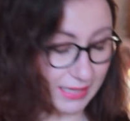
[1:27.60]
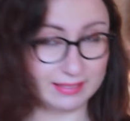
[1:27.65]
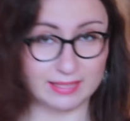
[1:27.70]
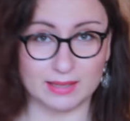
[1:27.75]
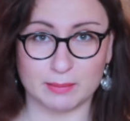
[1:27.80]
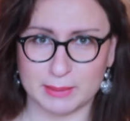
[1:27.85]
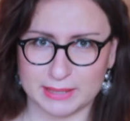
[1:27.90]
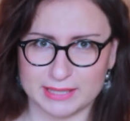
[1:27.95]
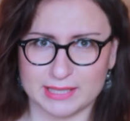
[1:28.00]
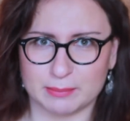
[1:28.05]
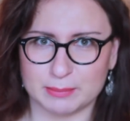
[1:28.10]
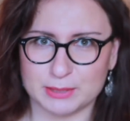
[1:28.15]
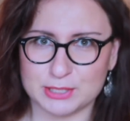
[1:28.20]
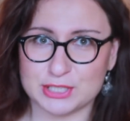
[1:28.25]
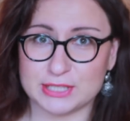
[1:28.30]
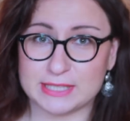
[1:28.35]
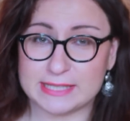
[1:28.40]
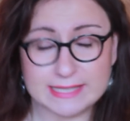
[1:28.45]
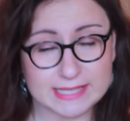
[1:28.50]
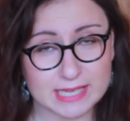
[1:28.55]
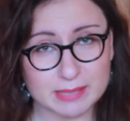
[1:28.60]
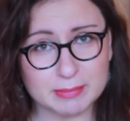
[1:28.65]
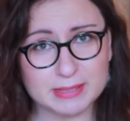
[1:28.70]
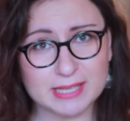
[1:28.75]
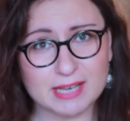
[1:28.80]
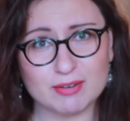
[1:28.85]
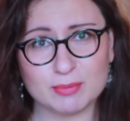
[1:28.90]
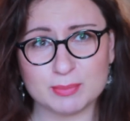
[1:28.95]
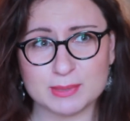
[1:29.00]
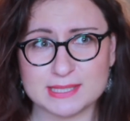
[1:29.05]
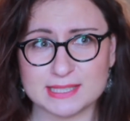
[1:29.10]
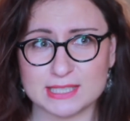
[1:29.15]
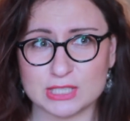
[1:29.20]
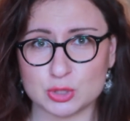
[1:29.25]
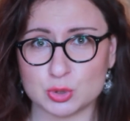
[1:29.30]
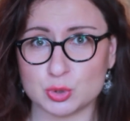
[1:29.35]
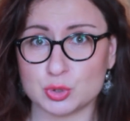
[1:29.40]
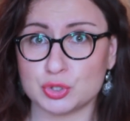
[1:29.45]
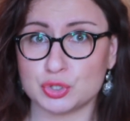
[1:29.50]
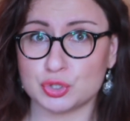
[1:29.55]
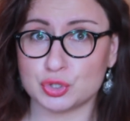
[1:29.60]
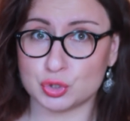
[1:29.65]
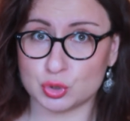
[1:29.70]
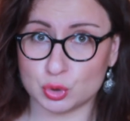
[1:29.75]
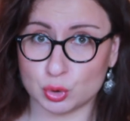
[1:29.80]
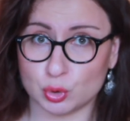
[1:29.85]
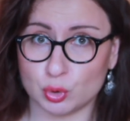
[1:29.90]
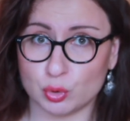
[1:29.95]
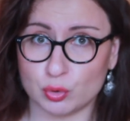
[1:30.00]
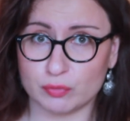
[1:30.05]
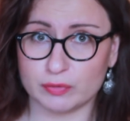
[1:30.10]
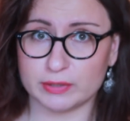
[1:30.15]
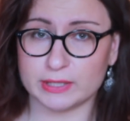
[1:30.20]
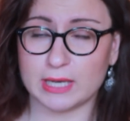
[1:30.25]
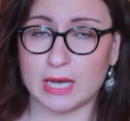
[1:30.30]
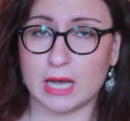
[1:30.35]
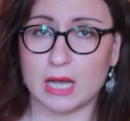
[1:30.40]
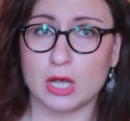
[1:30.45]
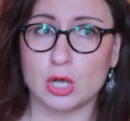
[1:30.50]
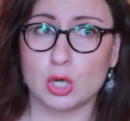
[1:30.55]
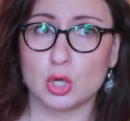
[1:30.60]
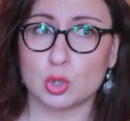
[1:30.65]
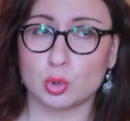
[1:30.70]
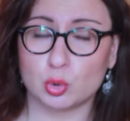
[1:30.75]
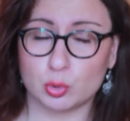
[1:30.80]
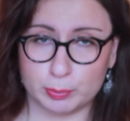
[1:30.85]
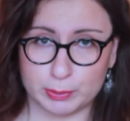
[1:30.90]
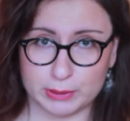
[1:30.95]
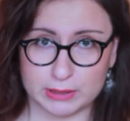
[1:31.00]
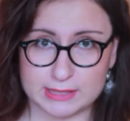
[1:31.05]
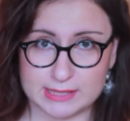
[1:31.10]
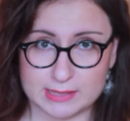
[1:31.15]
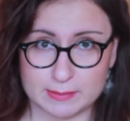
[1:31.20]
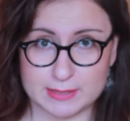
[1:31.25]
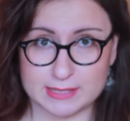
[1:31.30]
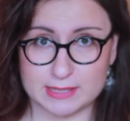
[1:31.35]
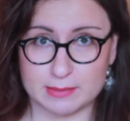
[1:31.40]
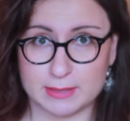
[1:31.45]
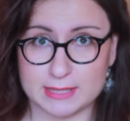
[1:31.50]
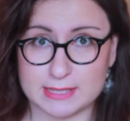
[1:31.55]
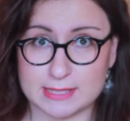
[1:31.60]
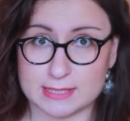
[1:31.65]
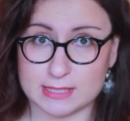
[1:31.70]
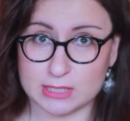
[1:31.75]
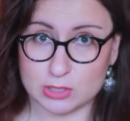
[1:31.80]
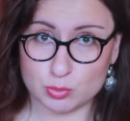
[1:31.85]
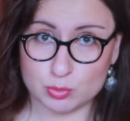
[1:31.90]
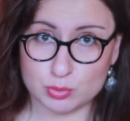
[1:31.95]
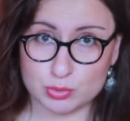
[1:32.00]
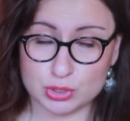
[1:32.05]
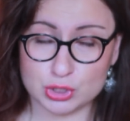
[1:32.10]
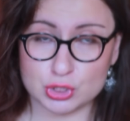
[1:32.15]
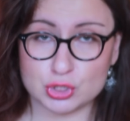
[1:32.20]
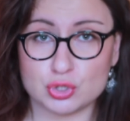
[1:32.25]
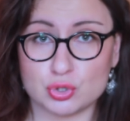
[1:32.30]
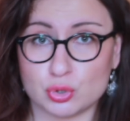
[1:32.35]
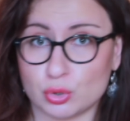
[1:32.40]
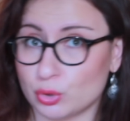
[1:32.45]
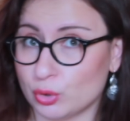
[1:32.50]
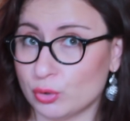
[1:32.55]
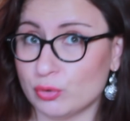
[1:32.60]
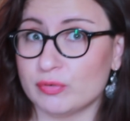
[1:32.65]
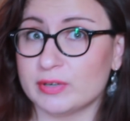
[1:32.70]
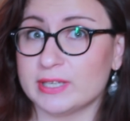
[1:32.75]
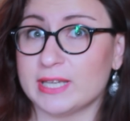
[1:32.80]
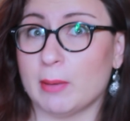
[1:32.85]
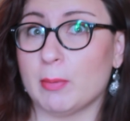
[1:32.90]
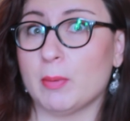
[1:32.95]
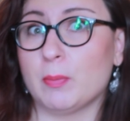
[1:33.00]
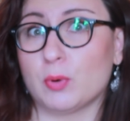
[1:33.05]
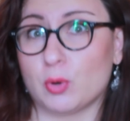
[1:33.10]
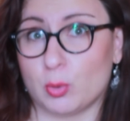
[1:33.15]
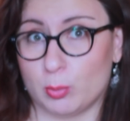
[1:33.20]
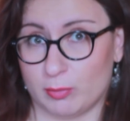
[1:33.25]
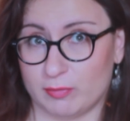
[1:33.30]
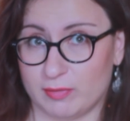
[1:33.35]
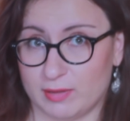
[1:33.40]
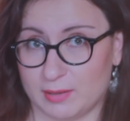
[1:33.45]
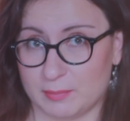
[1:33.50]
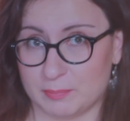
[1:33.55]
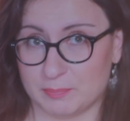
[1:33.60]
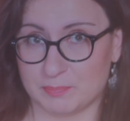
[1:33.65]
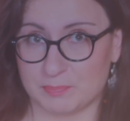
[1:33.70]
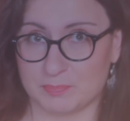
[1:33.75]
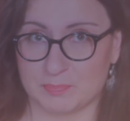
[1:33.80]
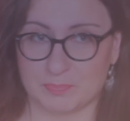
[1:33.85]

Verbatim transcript: на мои обычные темы, я вам расскажу, что нового я купила себе за месяц июнь и что нового я попробовала.